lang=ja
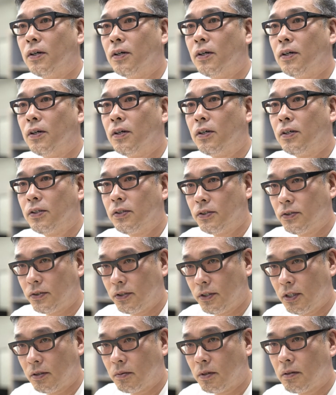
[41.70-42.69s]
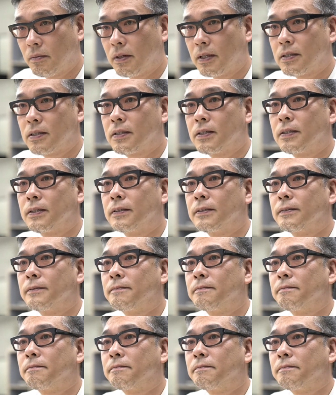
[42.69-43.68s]
というふうに思います。
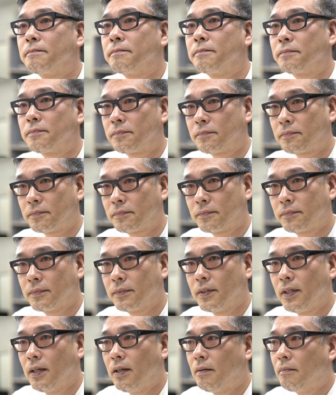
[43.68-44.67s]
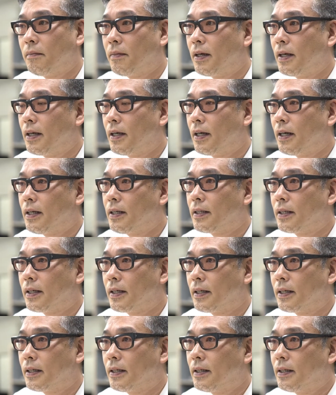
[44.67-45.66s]
はい、まあ、やはり
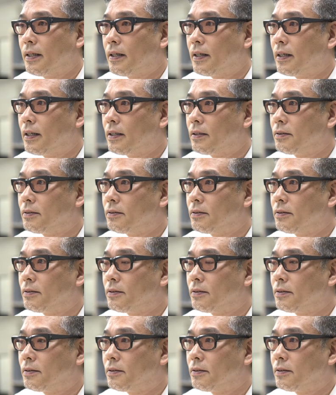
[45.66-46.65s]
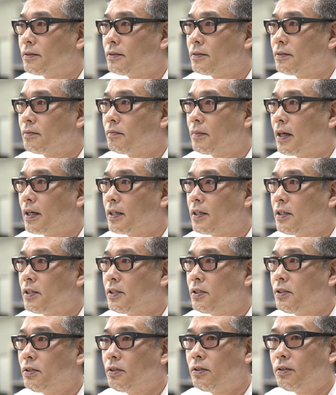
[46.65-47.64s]
ね、あのー、まあ、
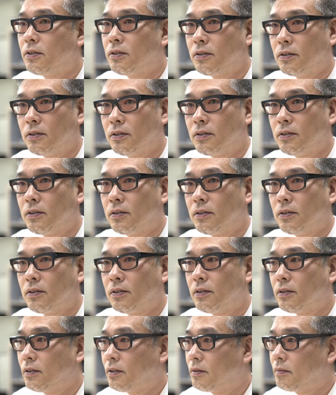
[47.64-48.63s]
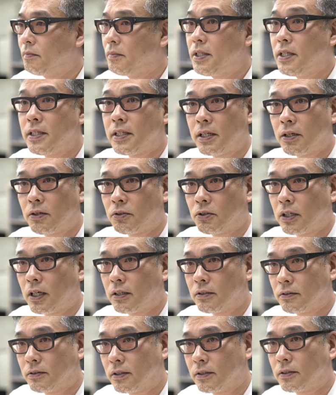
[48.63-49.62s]
一度見に行ったことがあ
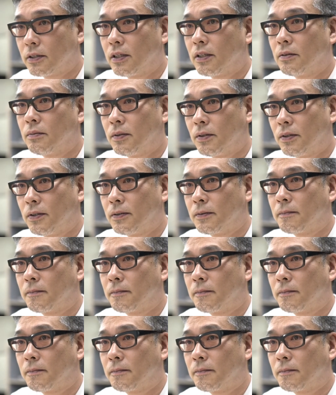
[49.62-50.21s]
るんですけども、